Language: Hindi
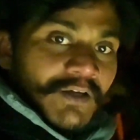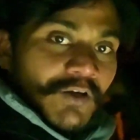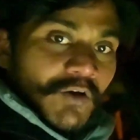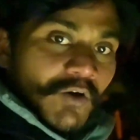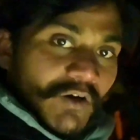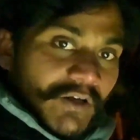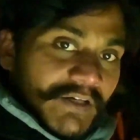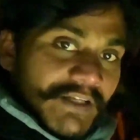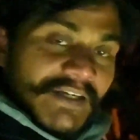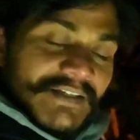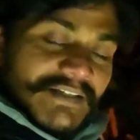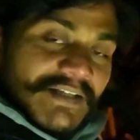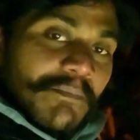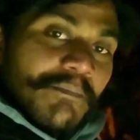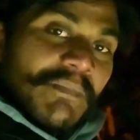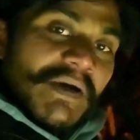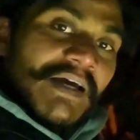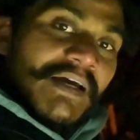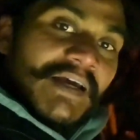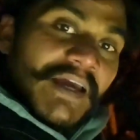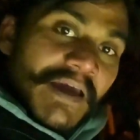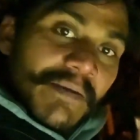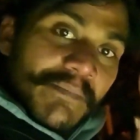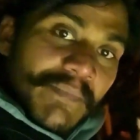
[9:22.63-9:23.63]
और ये सब
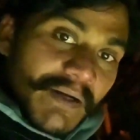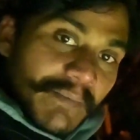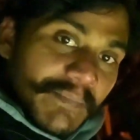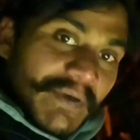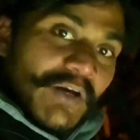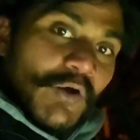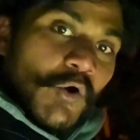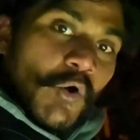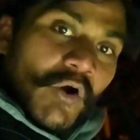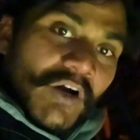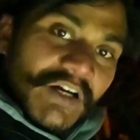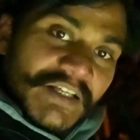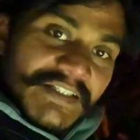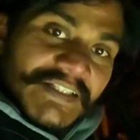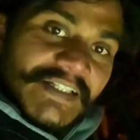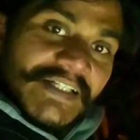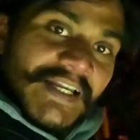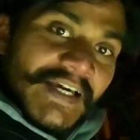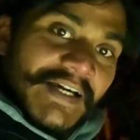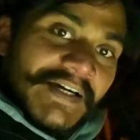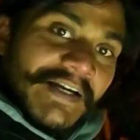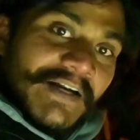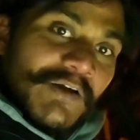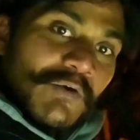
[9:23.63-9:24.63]
मैं कैमरे में रिकॉर्ड
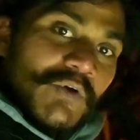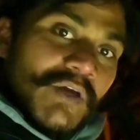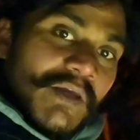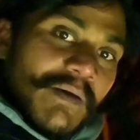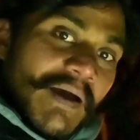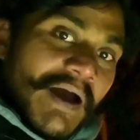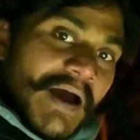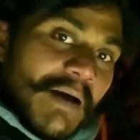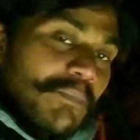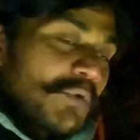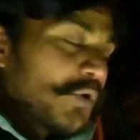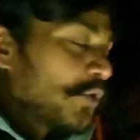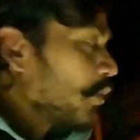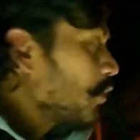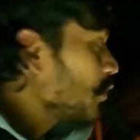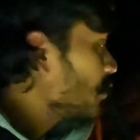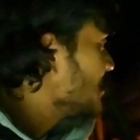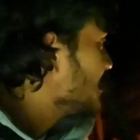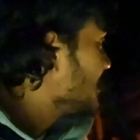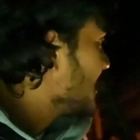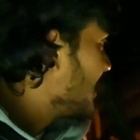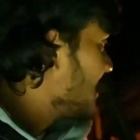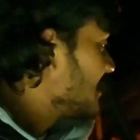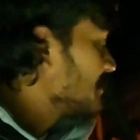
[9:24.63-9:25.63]
इसीलिए कर रहा हूँ कि मैं आप लोगों
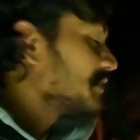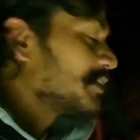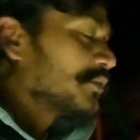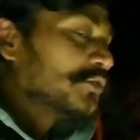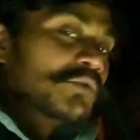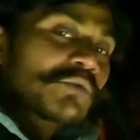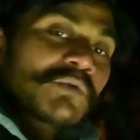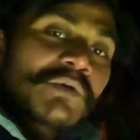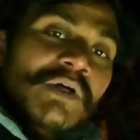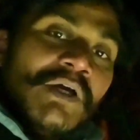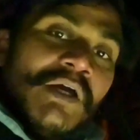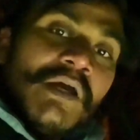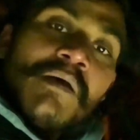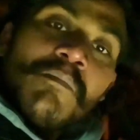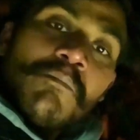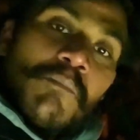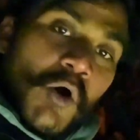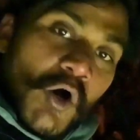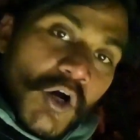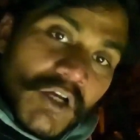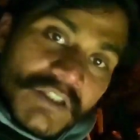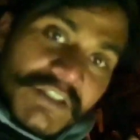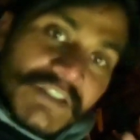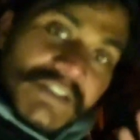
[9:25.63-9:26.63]
को दिखा सकूँ
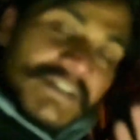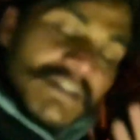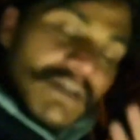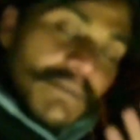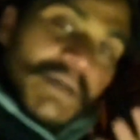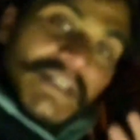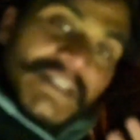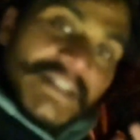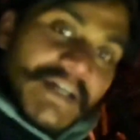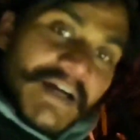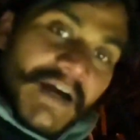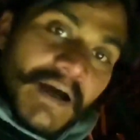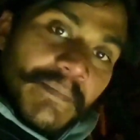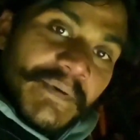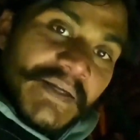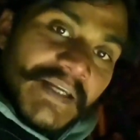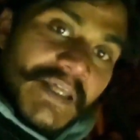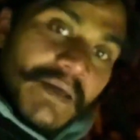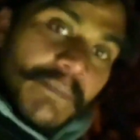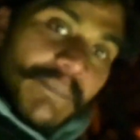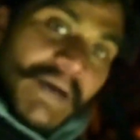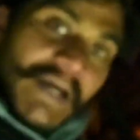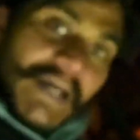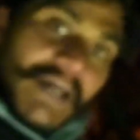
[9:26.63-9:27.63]
बहुत चीज़ें मैं दिखा भी
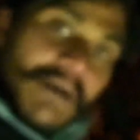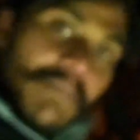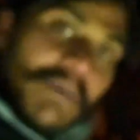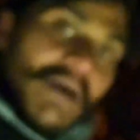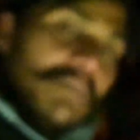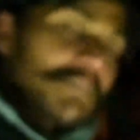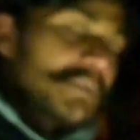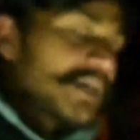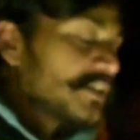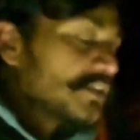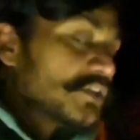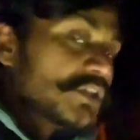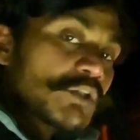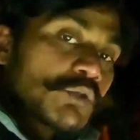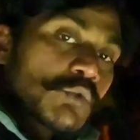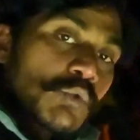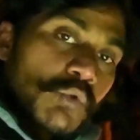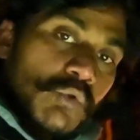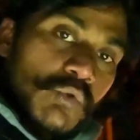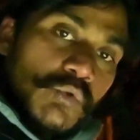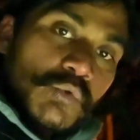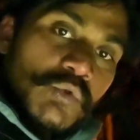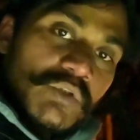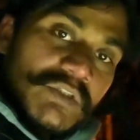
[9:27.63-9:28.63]
नहीं पाया भाई मैं इतनी
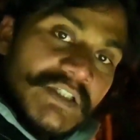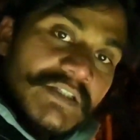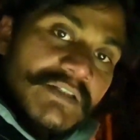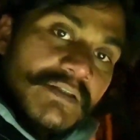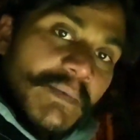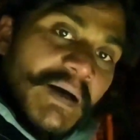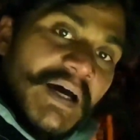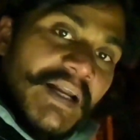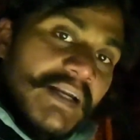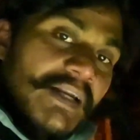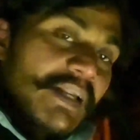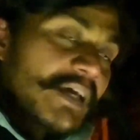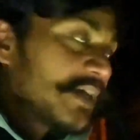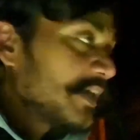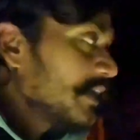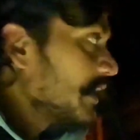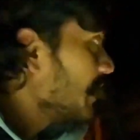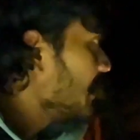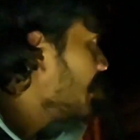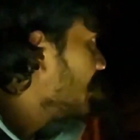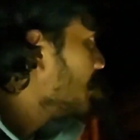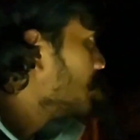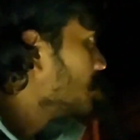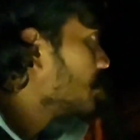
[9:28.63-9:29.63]
दूर दूर से सामान लेके
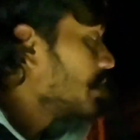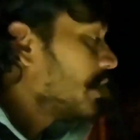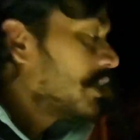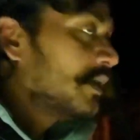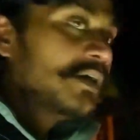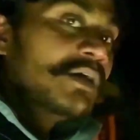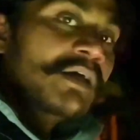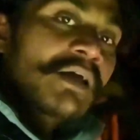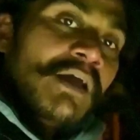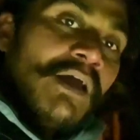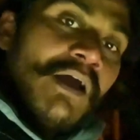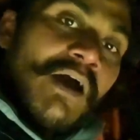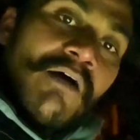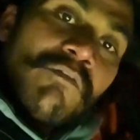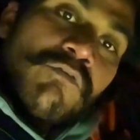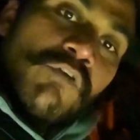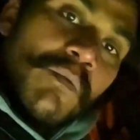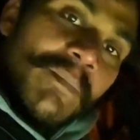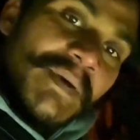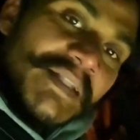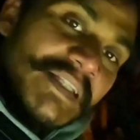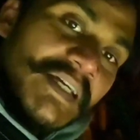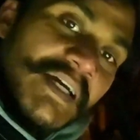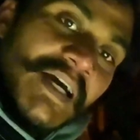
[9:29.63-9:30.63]
आया हूँ ना अब
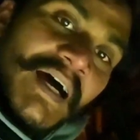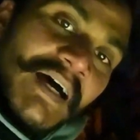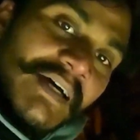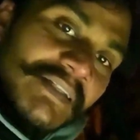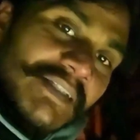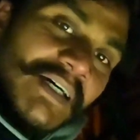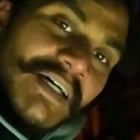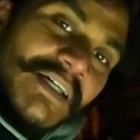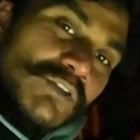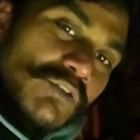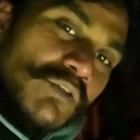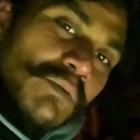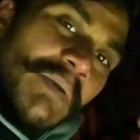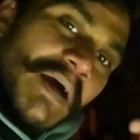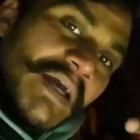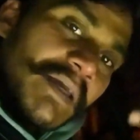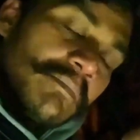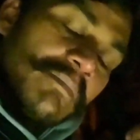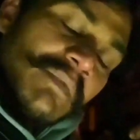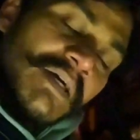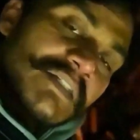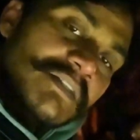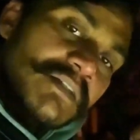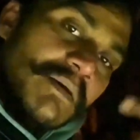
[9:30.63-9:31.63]
वो मैं दिखाता तो भाई
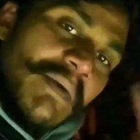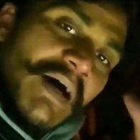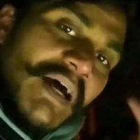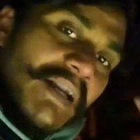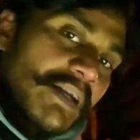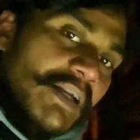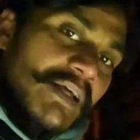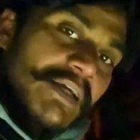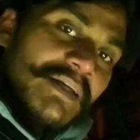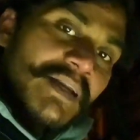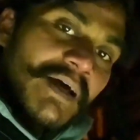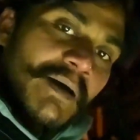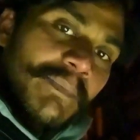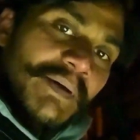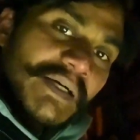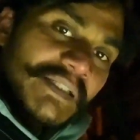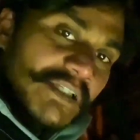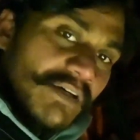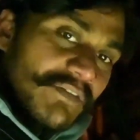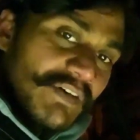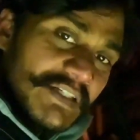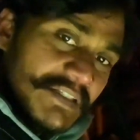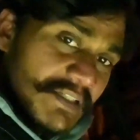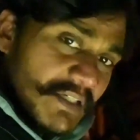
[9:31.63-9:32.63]
मैं सामान नहीं ला
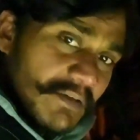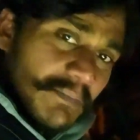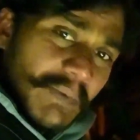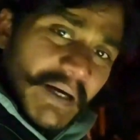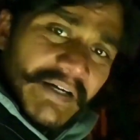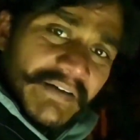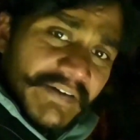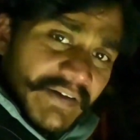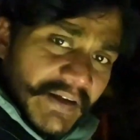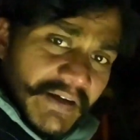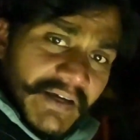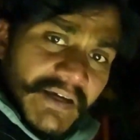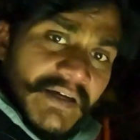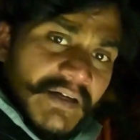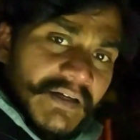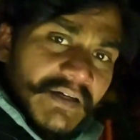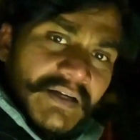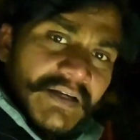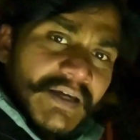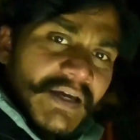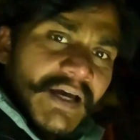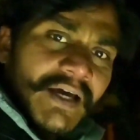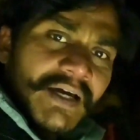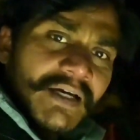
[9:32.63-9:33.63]
पाता वैसे ही भाई ट्रैकिंग
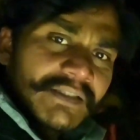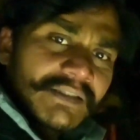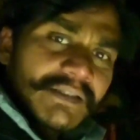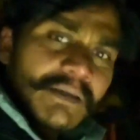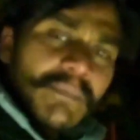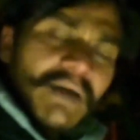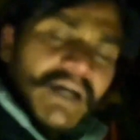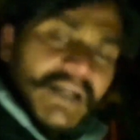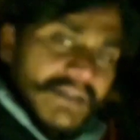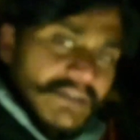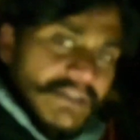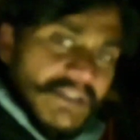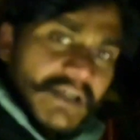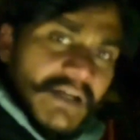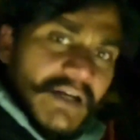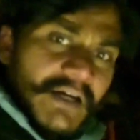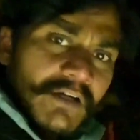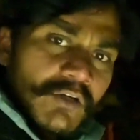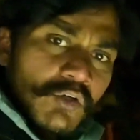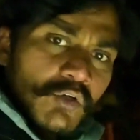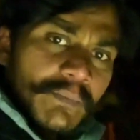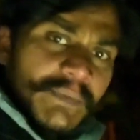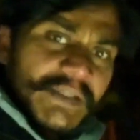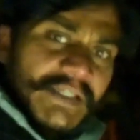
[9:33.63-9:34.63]
करके आया था बारह तेरह
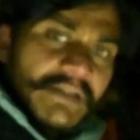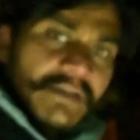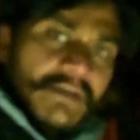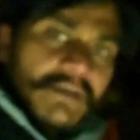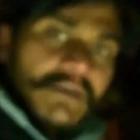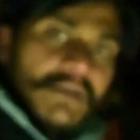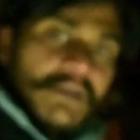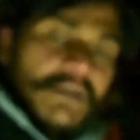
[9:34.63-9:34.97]
किलोमीटर